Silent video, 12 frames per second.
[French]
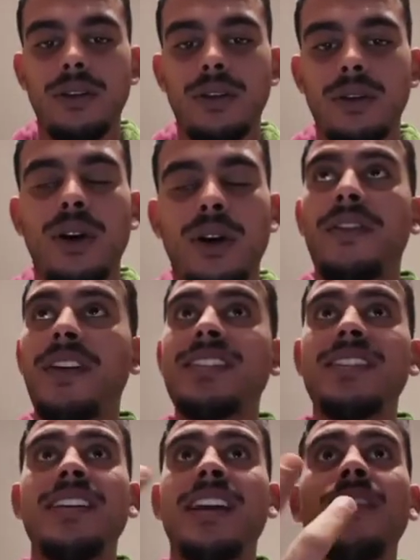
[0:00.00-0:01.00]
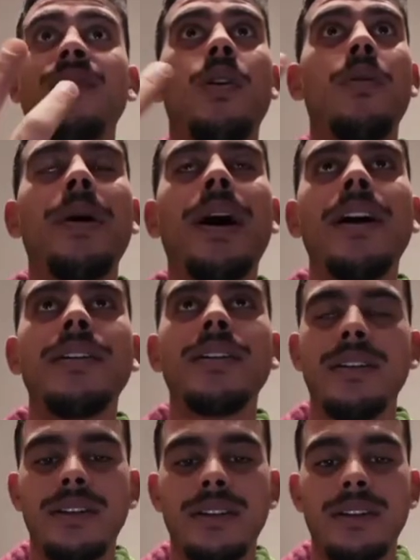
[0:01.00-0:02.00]
qu'en fait ils n'y arriveront pas.
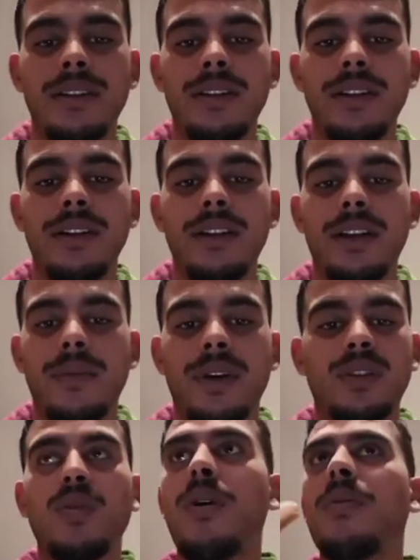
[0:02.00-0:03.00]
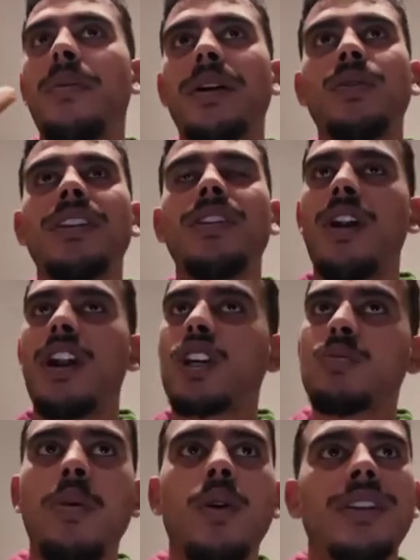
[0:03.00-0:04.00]
Parce que moi, à un moment donné, voilà, je
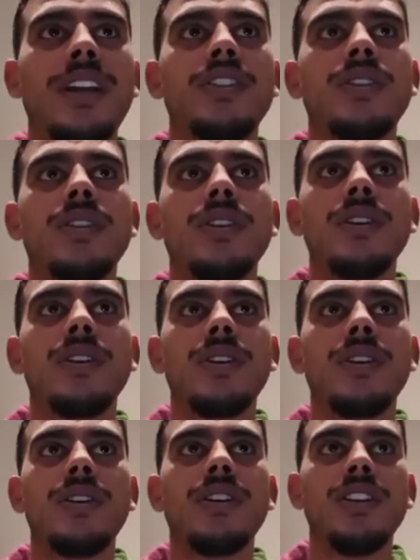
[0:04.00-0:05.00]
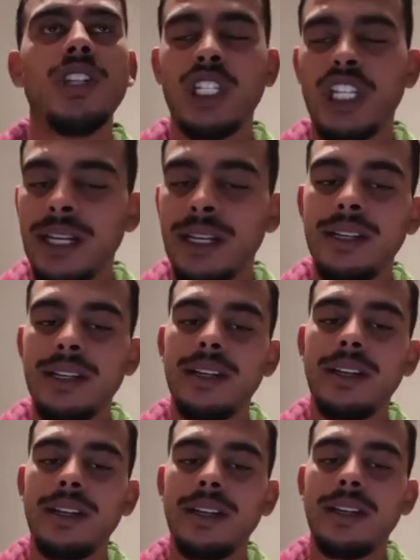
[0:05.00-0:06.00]
me protège j'ai
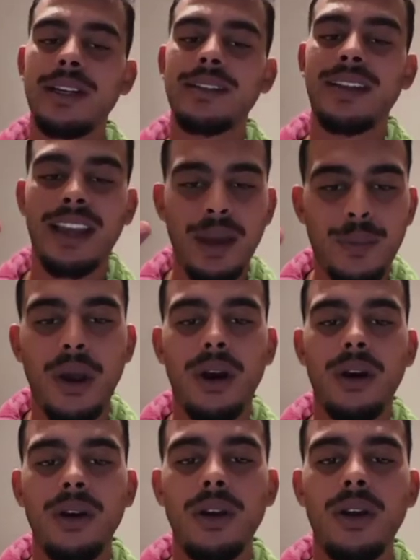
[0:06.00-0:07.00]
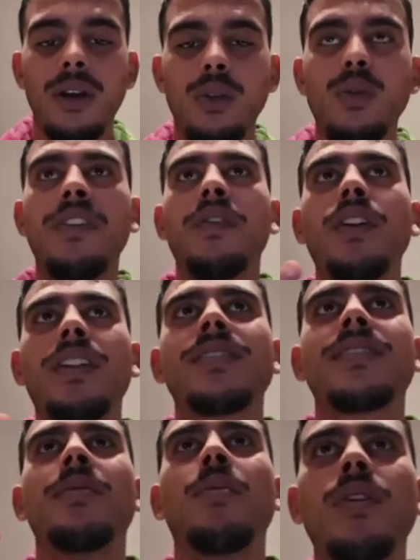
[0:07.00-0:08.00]
très peur. Nous vivons dans
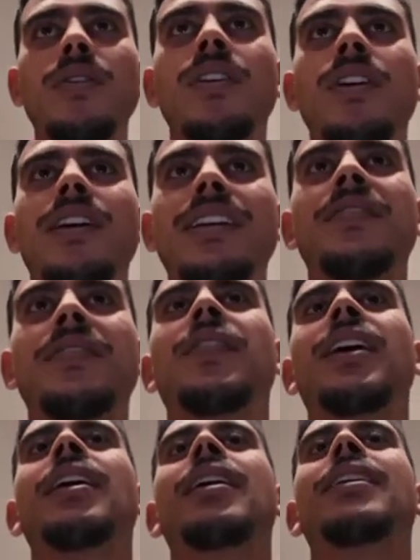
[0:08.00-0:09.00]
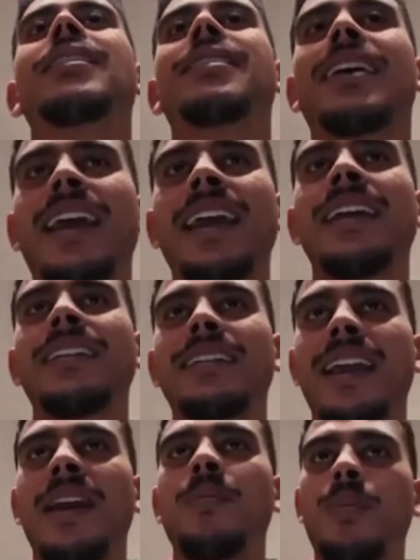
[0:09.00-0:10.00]
un monde qui fait très
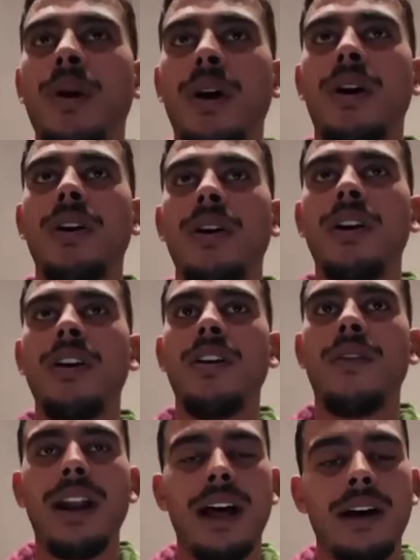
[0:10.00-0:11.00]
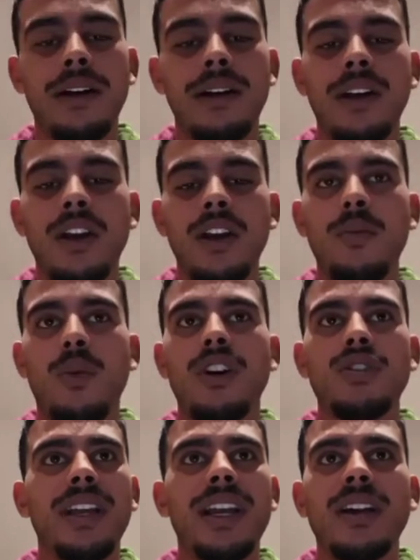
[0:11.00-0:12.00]
très peur. Voilà. Moi, je
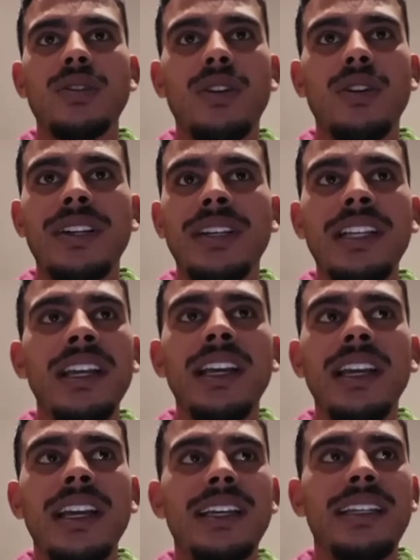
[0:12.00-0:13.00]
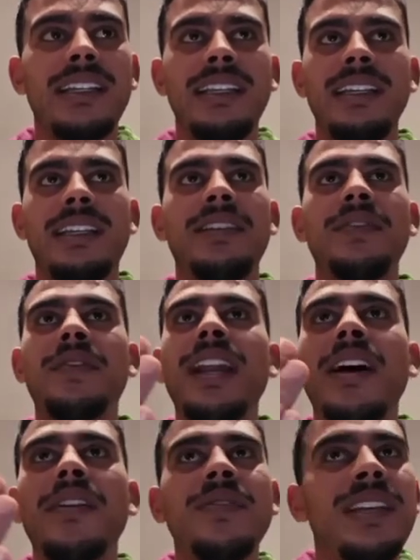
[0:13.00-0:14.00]
suis un garçon qui, qui, vit
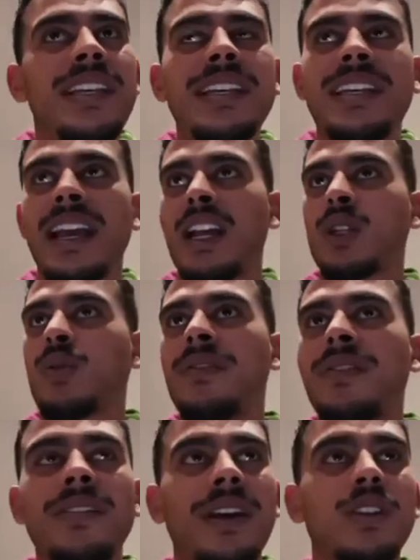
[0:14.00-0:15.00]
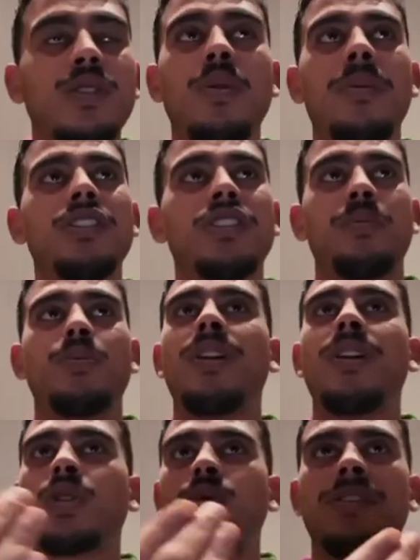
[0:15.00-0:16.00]
la vie, qui a la joie de vivre, et en ce moment, j'ai plus la
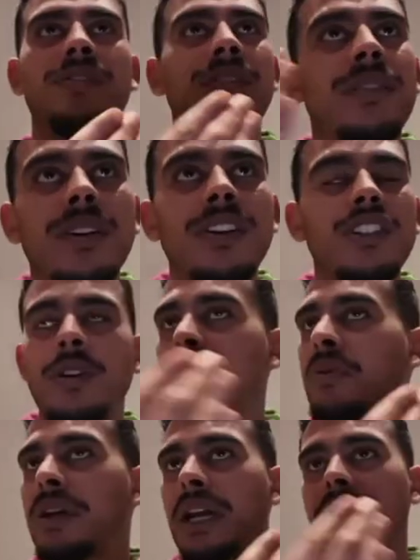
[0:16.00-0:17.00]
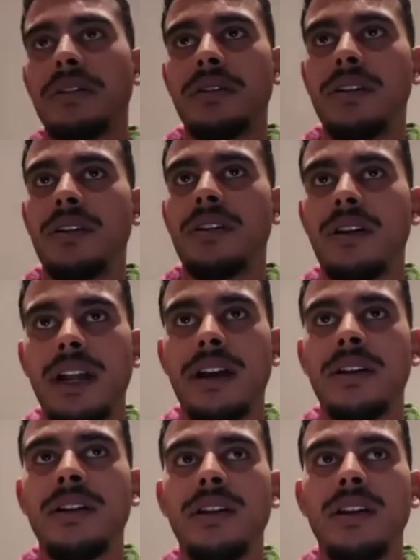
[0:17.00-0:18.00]
joie de vivre. J'ai plus rien. Voilà.
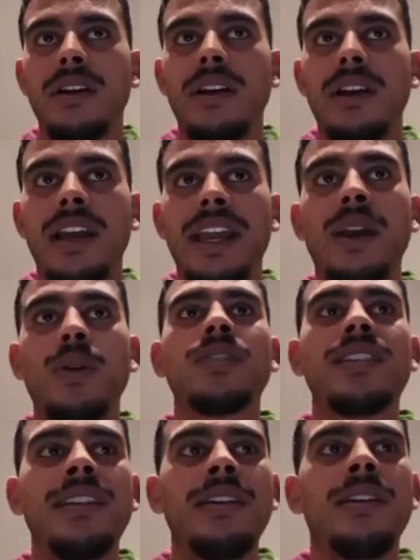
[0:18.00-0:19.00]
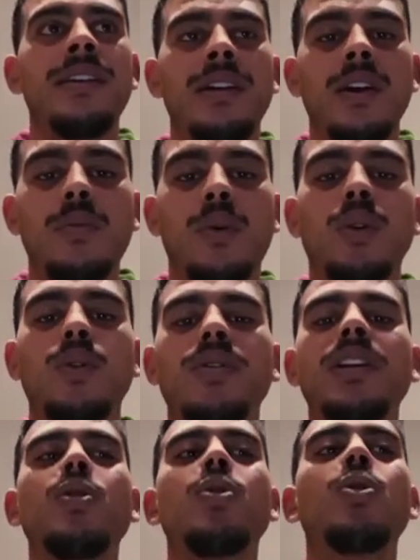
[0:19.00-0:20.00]
Et aussi, pour donner
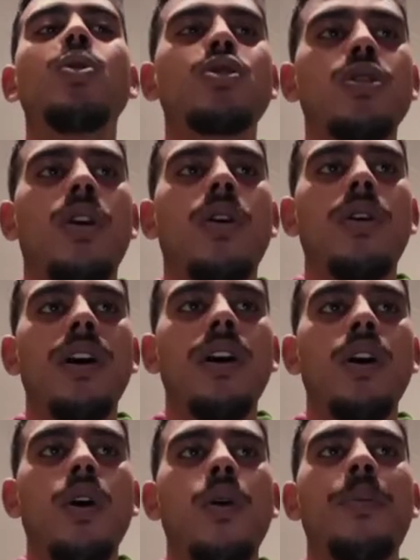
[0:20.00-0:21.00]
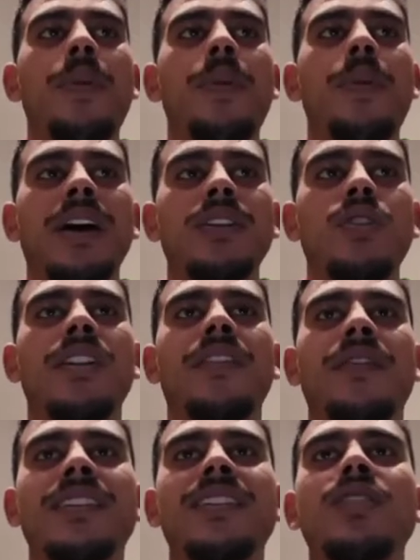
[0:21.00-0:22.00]
une leçon aux personnes, en
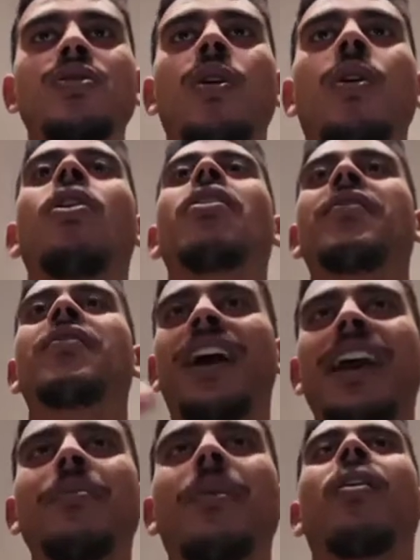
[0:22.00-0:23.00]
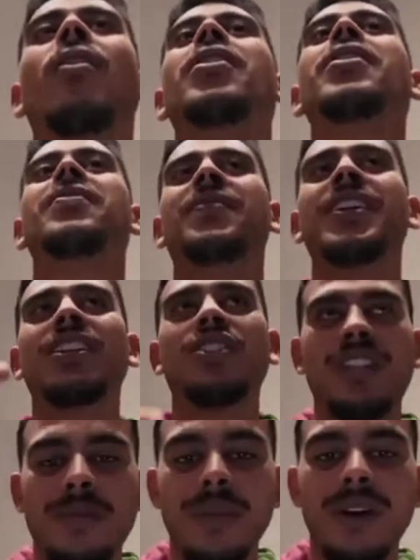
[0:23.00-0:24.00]
fait, qui sont vraiment
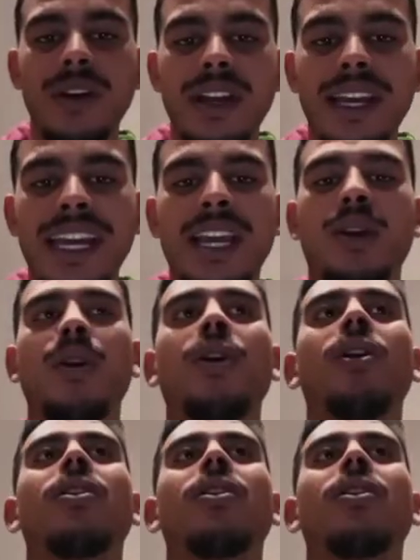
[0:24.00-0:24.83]
victimes et que